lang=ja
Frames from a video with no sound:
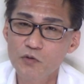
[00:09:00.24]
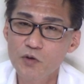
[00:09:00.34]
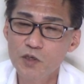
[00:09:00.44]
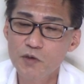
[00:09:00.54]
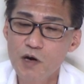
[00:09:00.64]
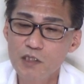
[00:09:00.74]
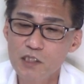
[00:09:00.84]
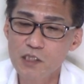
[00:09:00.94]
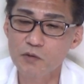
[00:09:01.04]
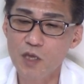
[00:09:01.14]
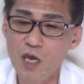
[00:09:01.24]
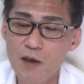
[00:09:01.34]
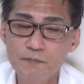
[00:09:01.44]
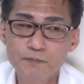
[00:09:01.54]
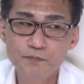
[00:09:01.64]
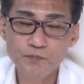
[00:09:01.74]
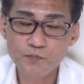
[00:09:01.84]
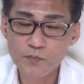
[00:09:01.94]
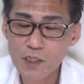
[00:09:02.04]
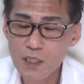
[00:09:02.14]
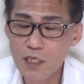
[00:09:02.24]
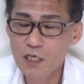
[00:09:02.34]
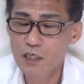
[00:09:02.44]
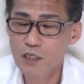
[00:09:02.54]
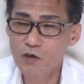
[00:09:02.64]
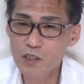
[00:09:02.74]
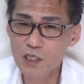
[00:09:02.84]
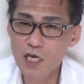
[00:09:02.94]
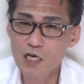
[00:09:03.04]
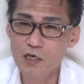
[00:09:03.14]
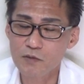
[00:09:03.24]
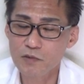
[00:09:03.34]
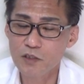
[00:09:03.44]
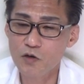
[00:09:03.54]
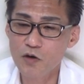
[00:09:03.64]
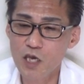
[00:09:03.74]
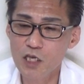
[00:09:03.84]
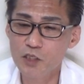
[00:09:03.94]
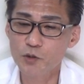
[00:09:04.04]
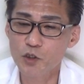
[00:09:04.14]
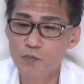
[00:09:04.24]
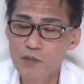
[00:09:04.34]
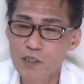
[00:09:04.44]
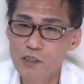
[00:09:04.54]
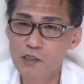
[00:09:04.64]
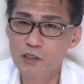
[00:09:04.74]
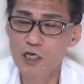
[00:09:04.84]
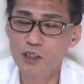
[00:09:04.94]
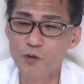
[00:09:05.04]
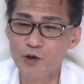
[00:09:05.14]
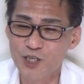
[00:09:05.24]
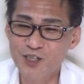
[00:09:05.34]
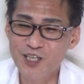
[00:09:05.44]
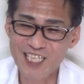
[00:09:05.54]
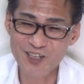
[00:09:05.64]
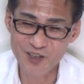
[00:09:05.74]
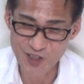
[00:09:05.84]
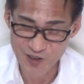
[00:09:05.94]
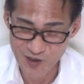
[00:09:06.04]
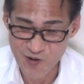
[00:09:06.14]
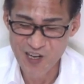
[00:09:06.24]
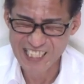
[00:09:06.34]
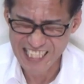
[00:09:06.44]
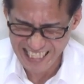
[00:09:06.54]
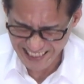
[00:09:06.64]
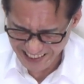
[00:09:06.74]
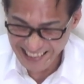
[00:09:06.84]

取るようにわかるんですけどね。ロシアの徴兵事務所、少なくとも10カ所以上に放火される。